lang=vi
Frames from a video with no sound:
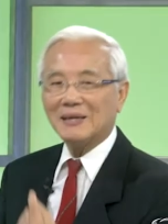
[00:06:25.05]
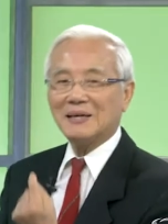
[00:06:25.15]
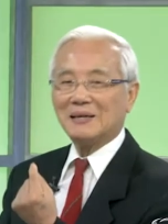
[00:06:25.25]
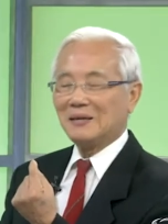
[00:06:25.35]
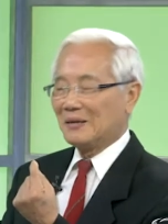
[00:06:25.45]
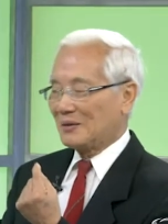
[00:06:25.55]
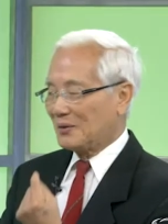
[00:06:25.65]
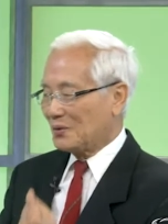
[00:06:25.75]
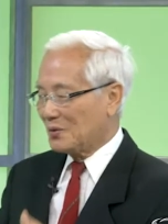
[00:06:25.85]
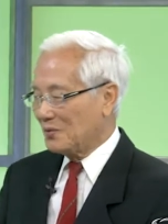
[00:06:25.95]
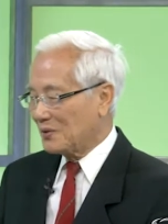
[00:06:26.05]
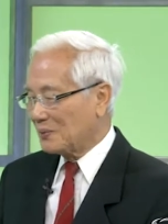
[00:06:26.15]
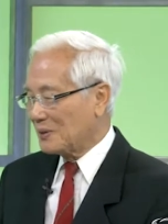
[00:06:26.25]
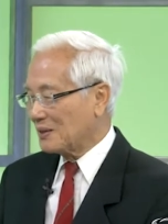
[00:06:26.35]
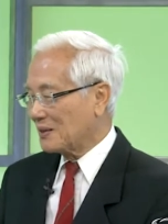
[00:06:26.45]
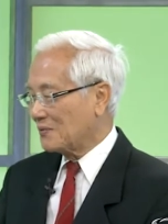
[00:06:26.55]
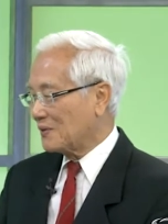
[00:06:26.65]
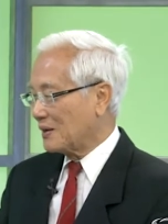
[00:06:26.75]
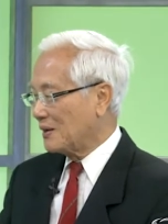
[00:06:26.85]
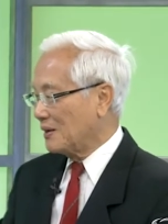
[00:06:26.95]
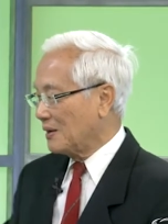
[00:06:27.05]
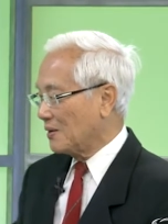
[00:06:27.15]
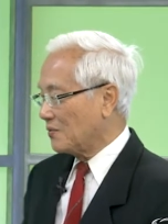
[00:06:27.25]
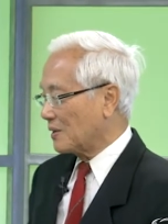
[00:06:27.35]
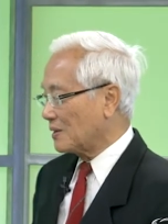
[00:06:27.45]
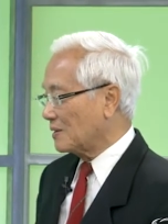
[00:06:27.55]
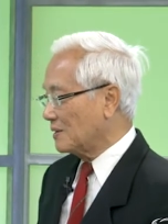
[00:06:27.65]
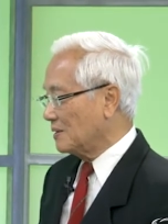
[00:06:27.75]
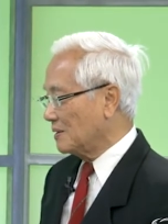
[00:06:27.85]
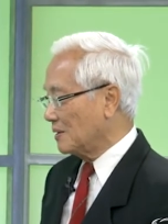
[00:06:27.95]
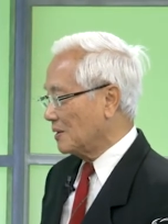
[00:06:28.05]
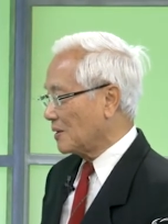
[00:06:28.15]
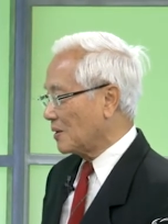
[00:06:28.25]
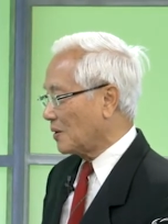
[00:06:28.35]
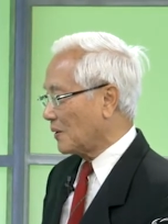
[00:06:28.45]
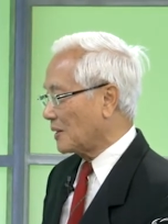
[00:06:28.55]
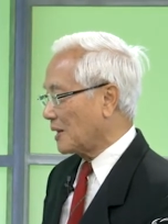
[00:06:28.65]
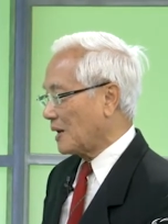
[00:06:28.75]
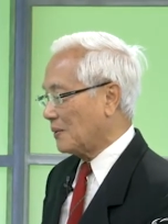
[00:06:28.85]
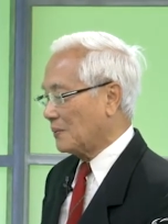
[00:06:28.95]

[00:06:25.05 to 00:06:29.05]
lên thì thưa quý vị mới trở về và thứ tư lòi ra